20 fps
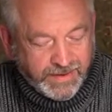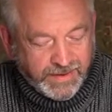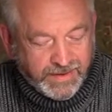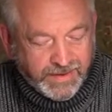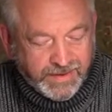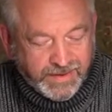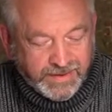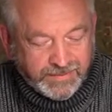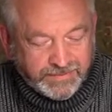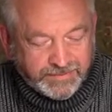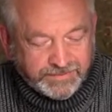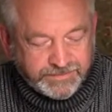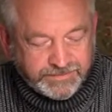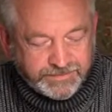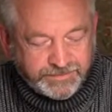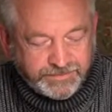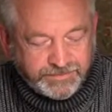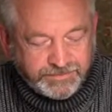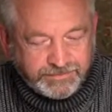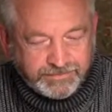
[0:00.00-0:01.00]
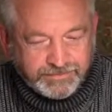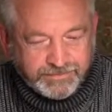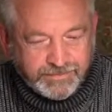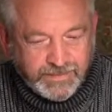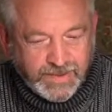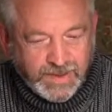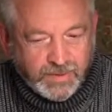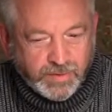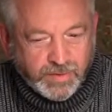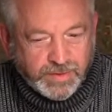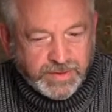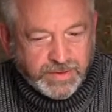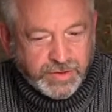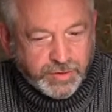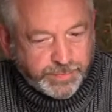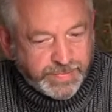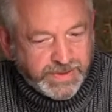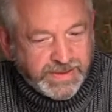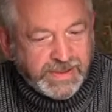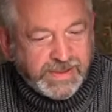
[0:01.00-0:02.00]
Ähm, und es
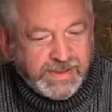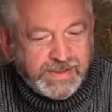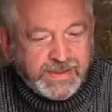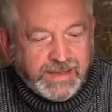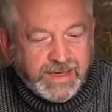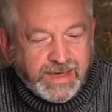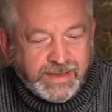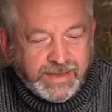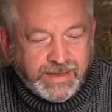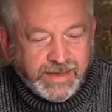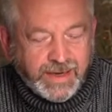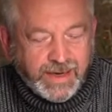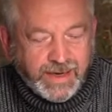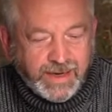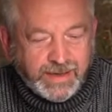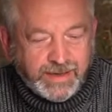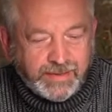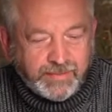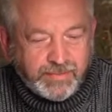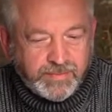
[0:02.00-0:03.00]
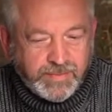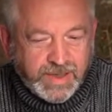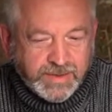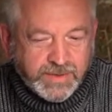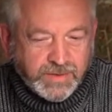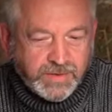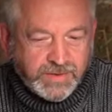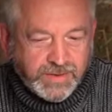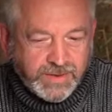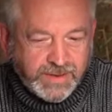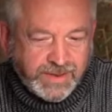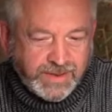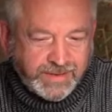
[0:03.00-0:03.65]
spielt an einem, also